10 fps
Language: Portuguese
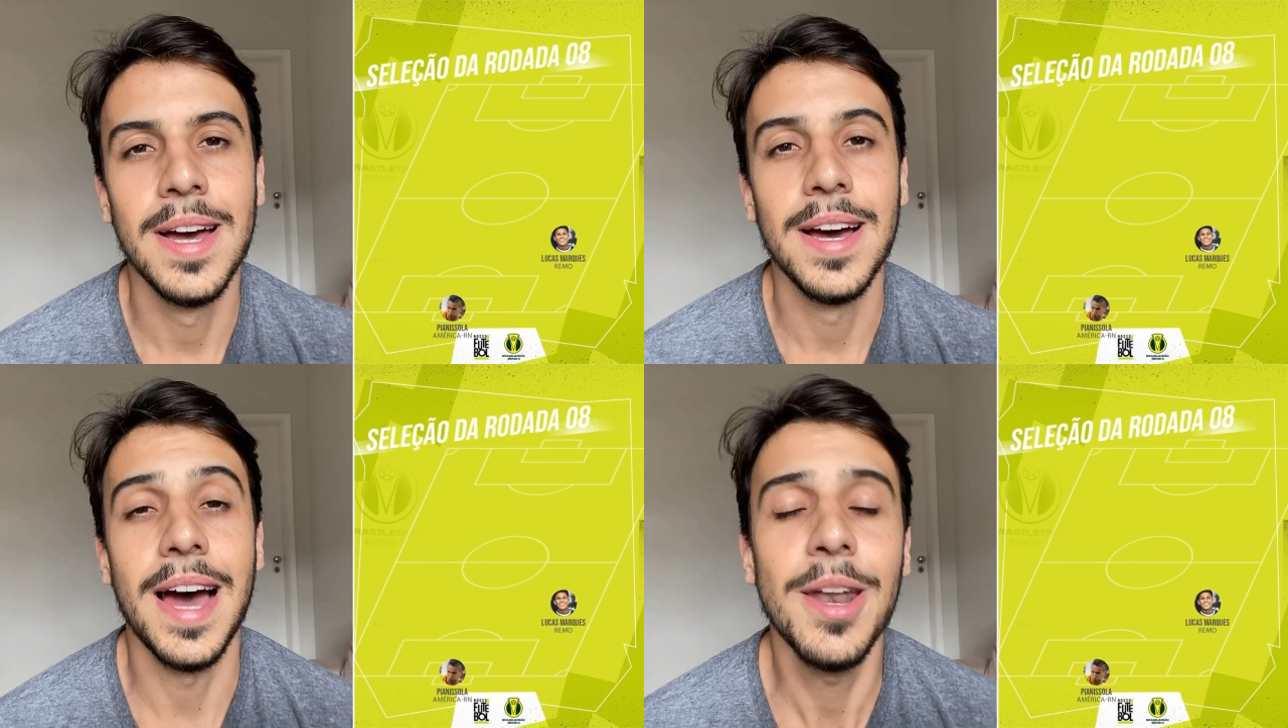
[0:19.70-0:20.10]

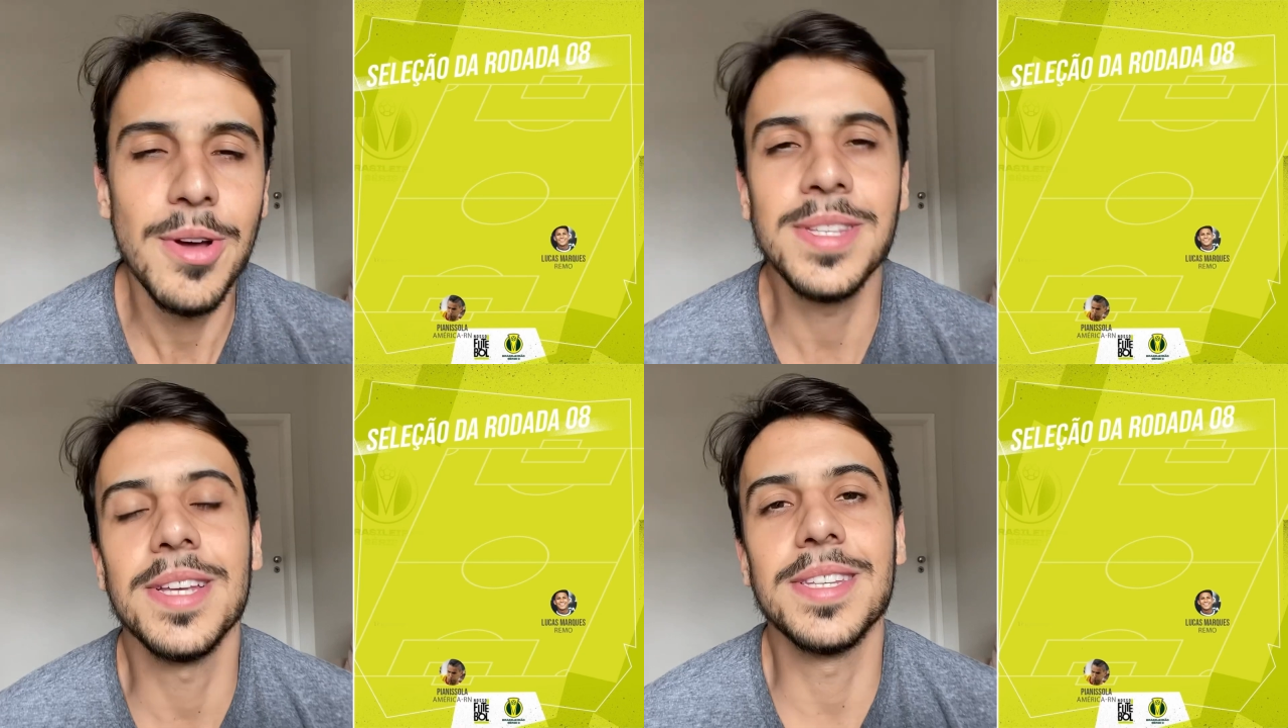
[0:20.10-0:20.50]
A
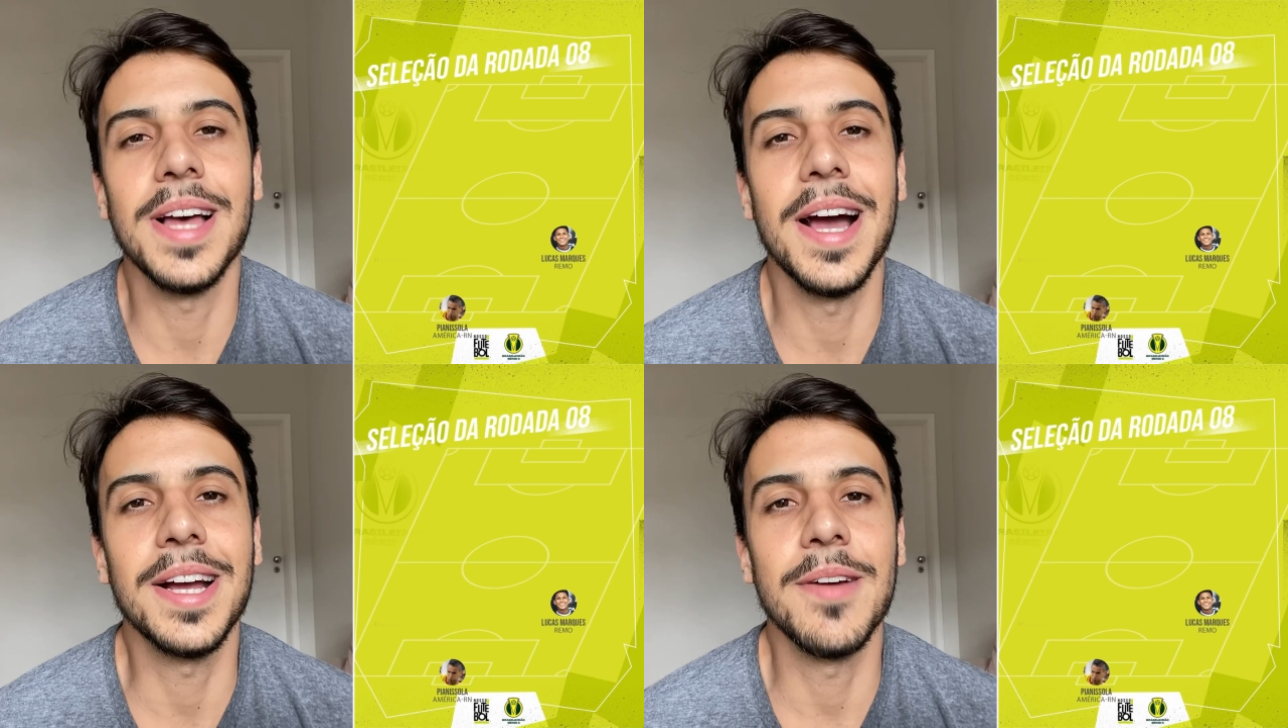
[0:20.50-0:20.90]
nossa
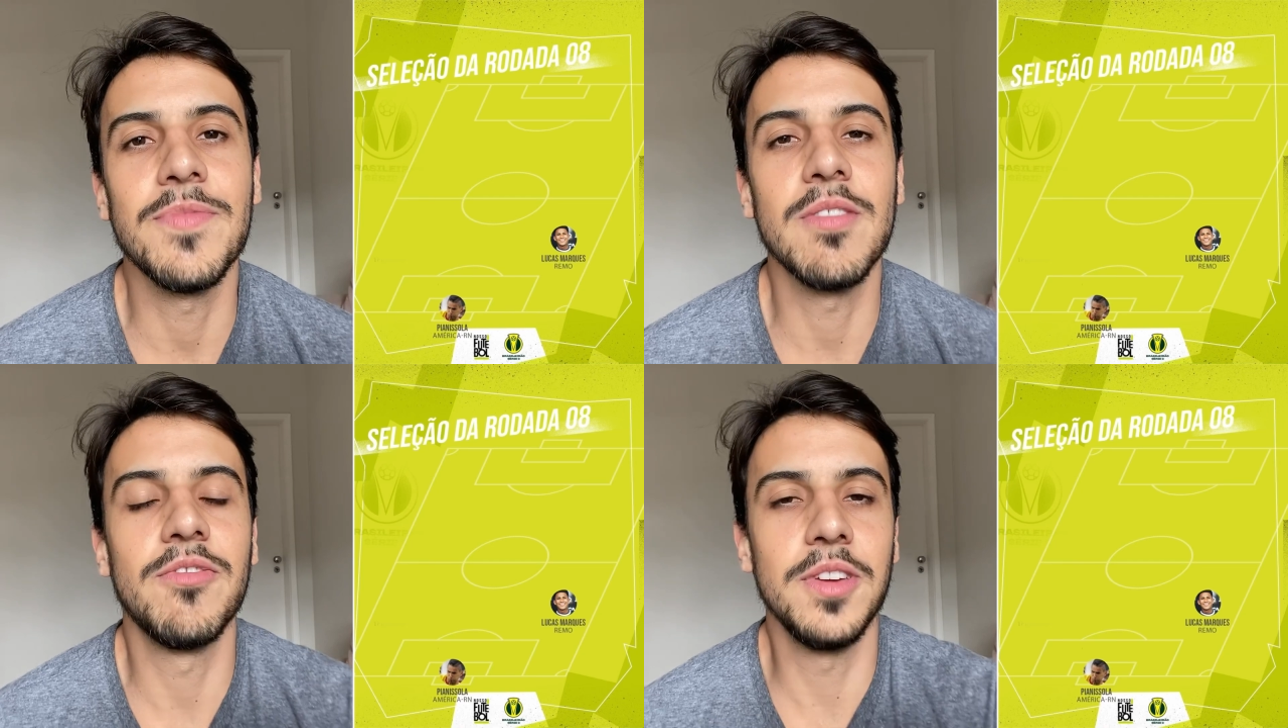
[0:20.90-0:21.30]

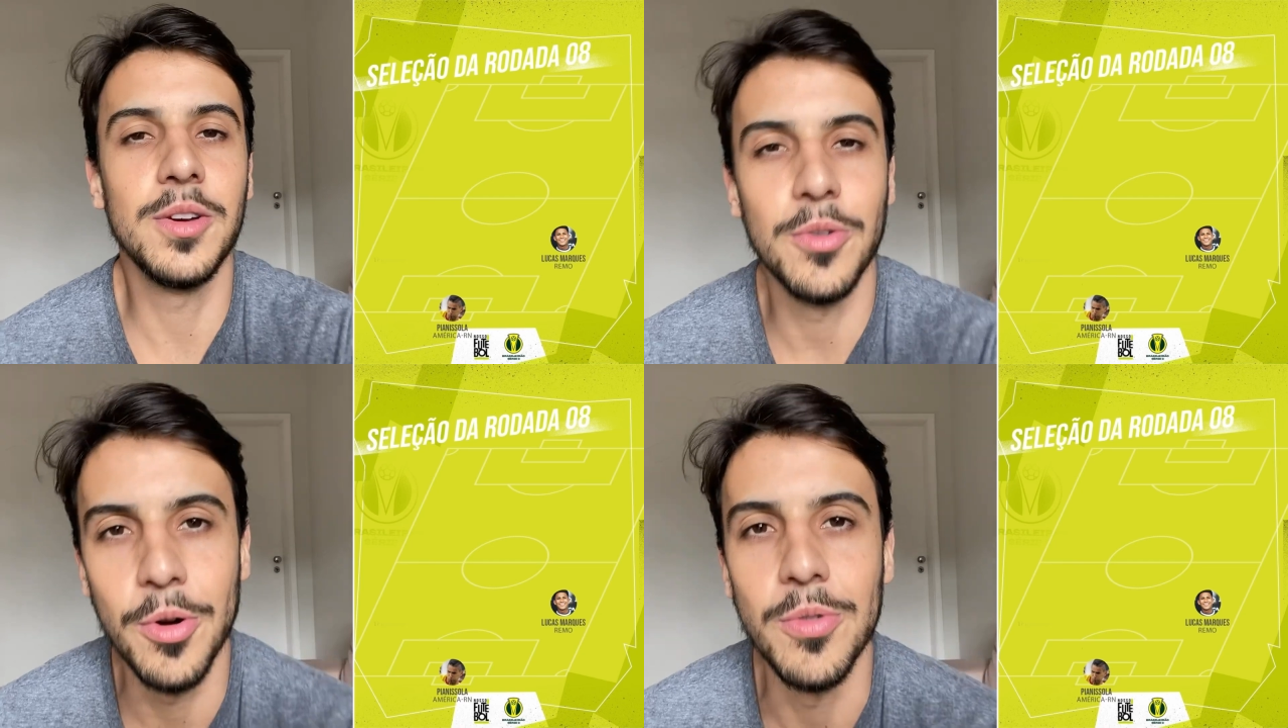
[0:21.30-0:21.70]
zaga
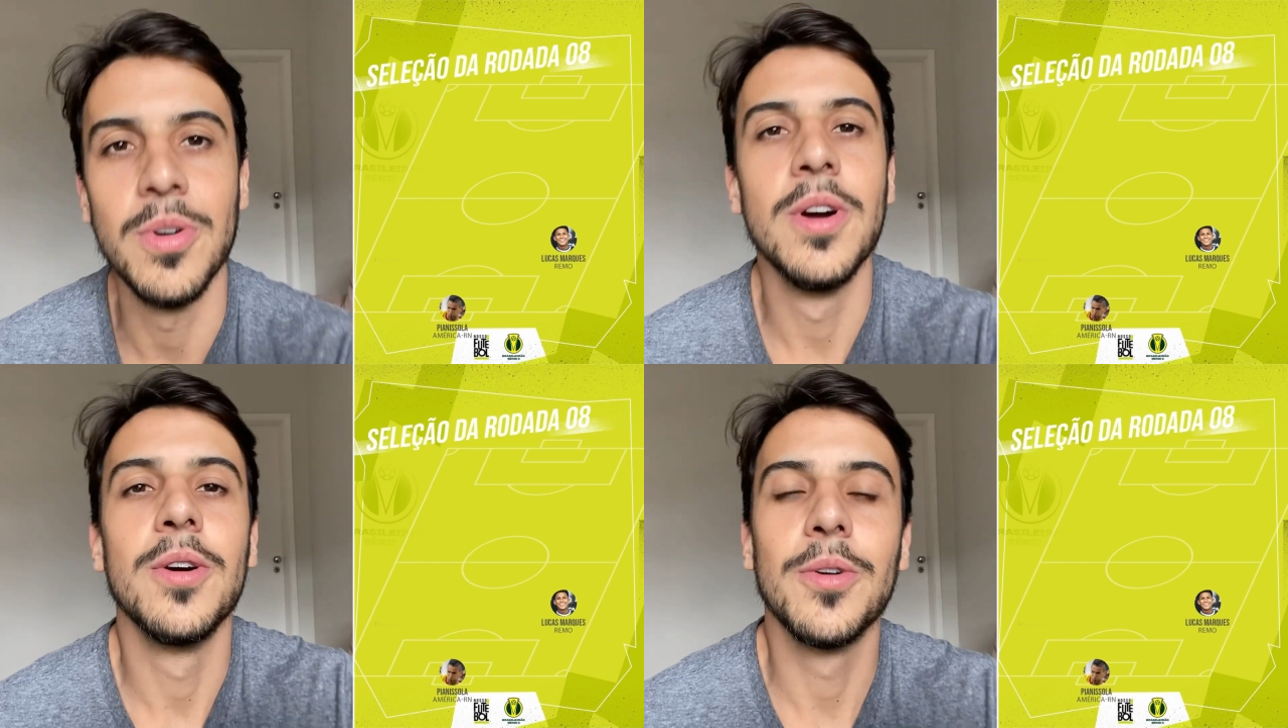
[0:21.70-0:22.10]
ficou
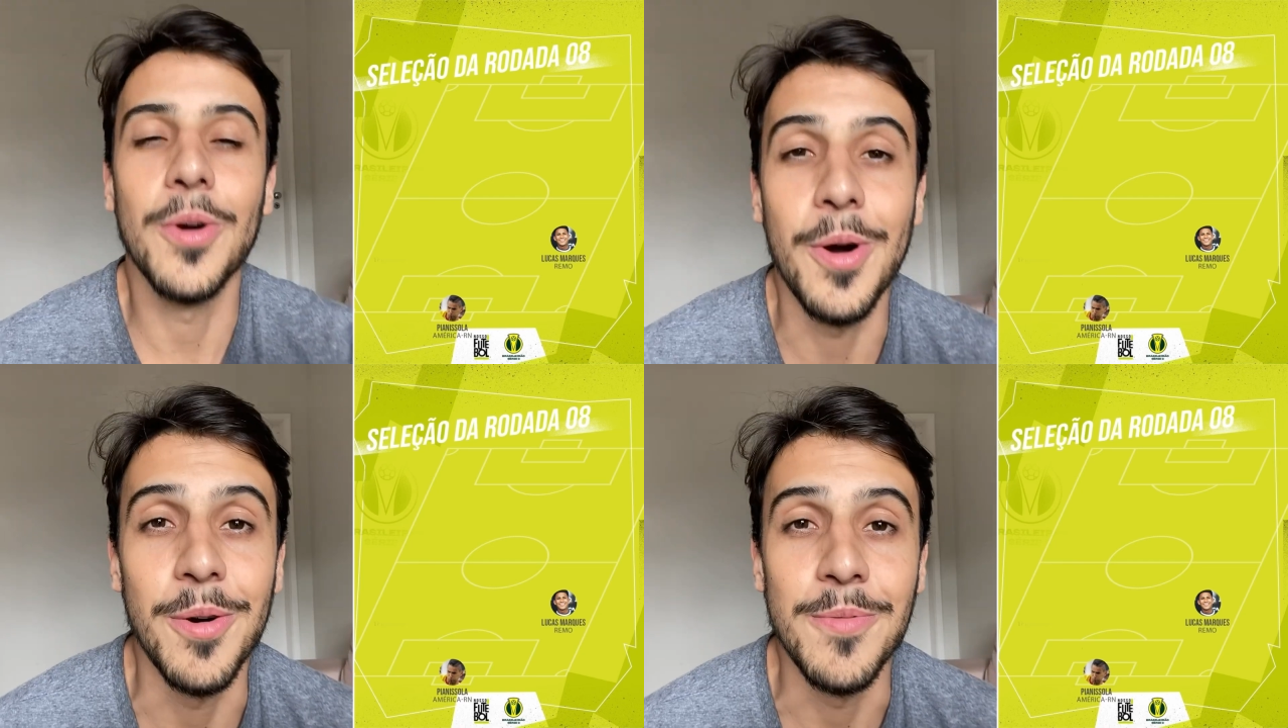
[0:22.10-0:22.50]

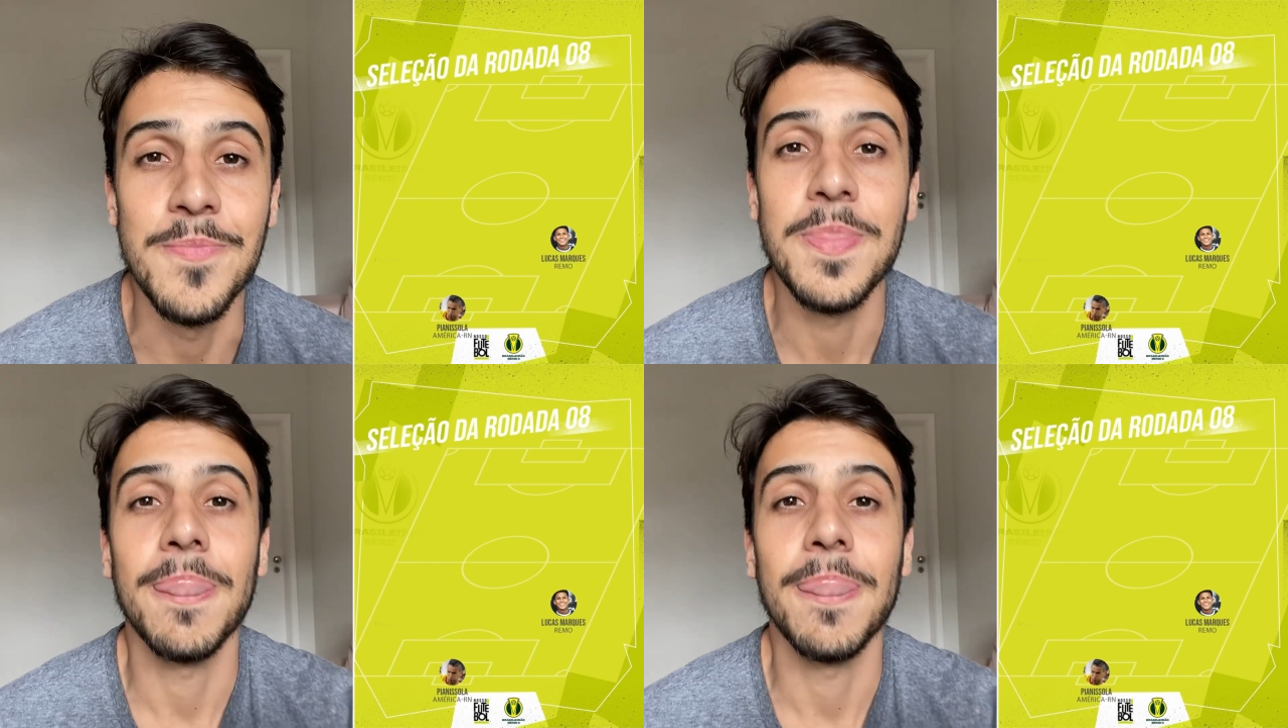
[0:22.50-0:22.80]
com